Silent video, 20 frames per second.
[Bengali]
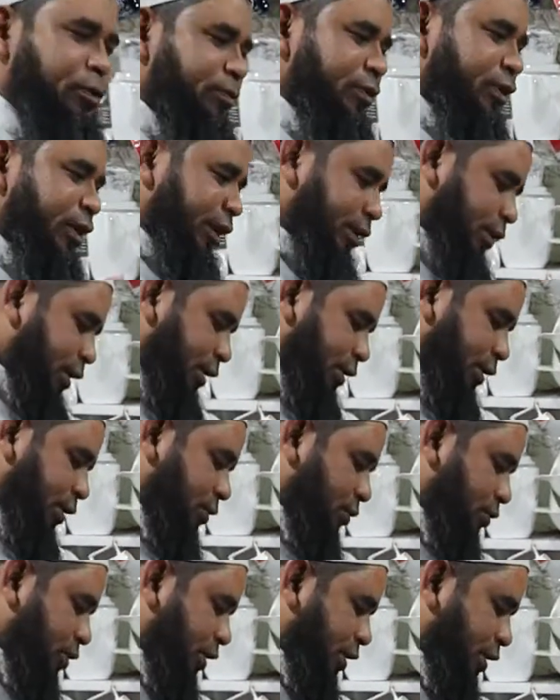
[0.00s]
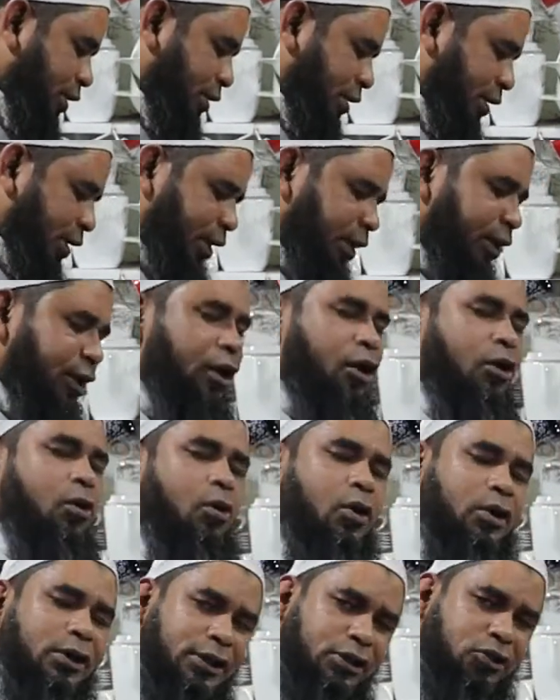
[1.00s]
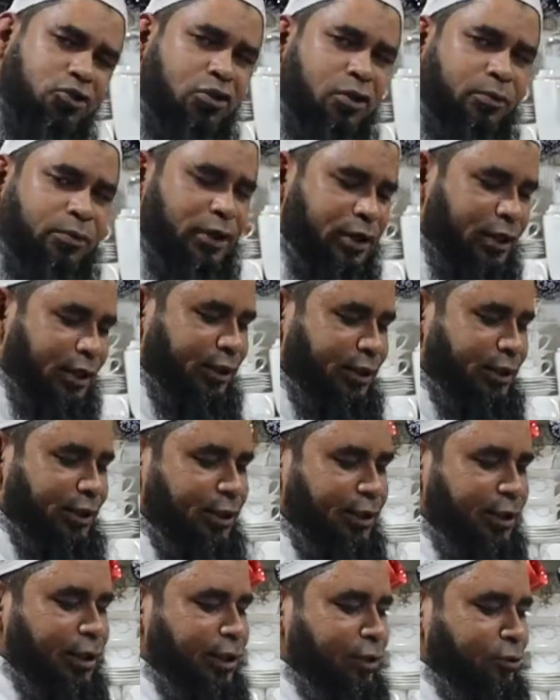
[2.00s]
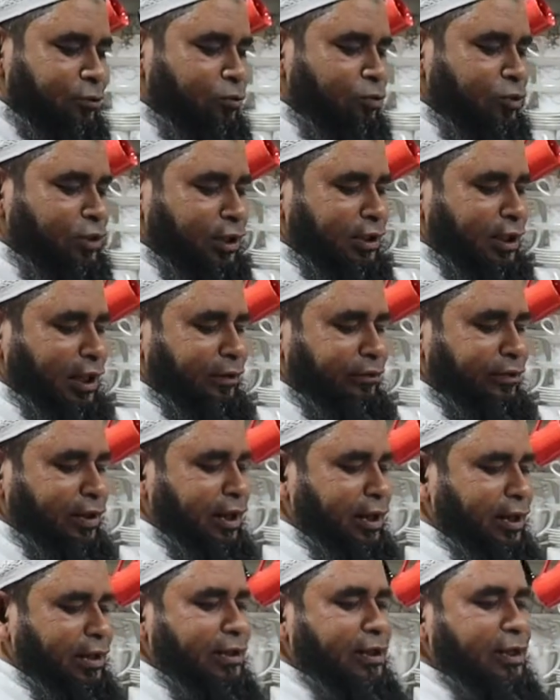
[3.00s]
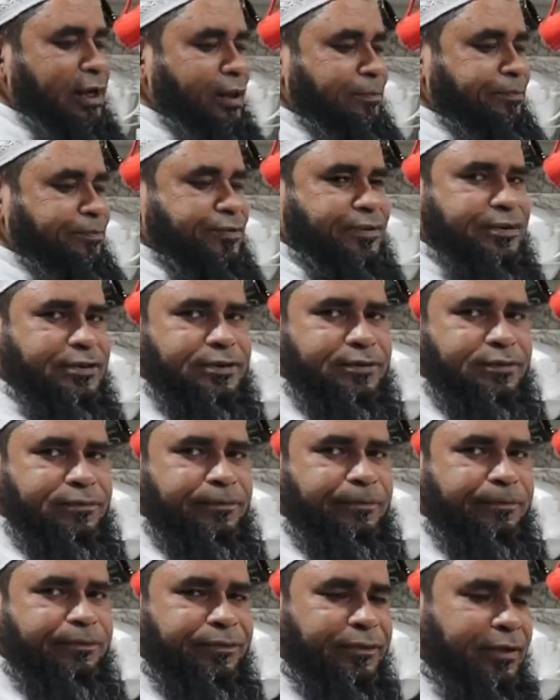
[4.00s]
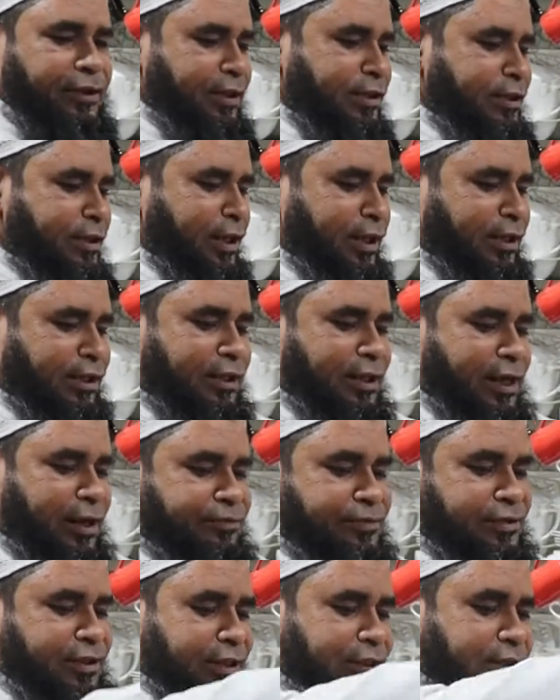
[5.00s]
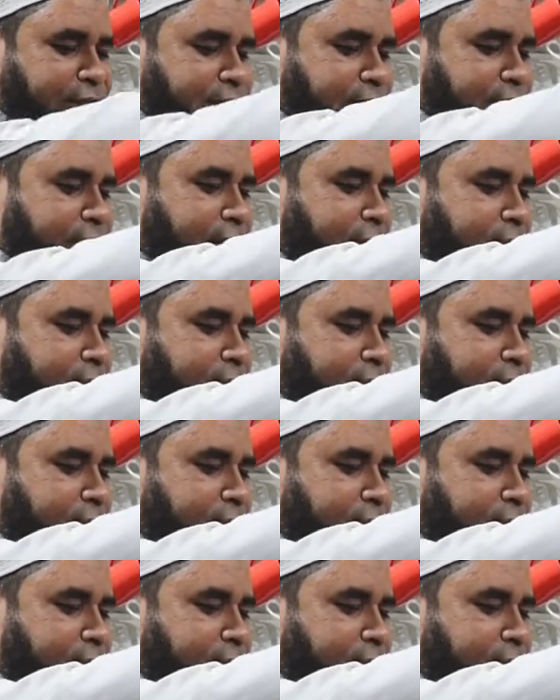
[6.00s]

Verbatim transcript: পড়বেন একটা একটা করে কিনতে অনেক সময় লাগে দুইটা থাকবে হ্যান্ড গ্লাভস এই যে হ্যান্ড গ্লাভস দেখতেছেন